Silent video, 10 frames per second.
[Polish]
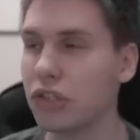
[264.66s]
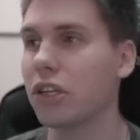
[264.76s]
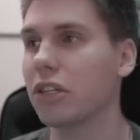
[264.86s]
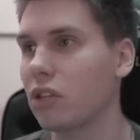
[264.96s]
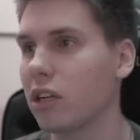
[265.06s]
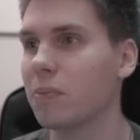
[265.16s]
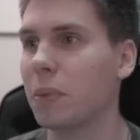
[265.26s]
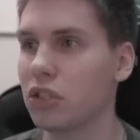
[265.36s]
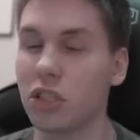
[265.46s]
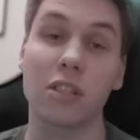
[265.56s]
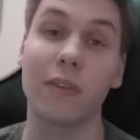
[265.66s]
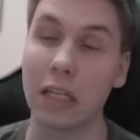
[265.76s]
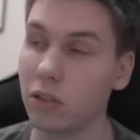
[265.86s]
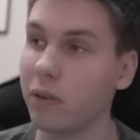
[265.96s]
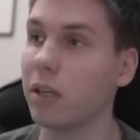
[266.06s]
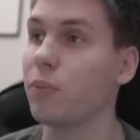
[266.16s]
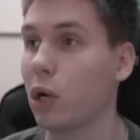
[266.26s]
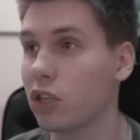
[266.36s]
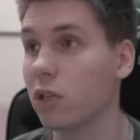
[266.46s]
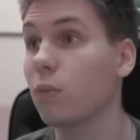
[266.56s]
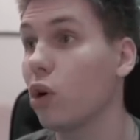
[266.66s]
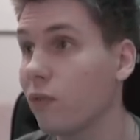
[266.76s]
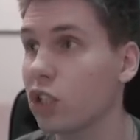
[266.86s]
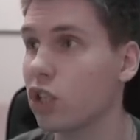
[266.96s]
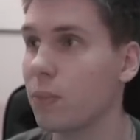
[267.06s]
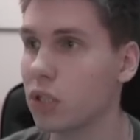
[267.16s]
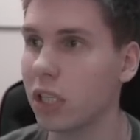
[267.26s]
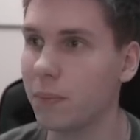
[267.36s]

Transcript: tysięcy oraz paczki z gwarantowanym piłkarzem UEFA Champions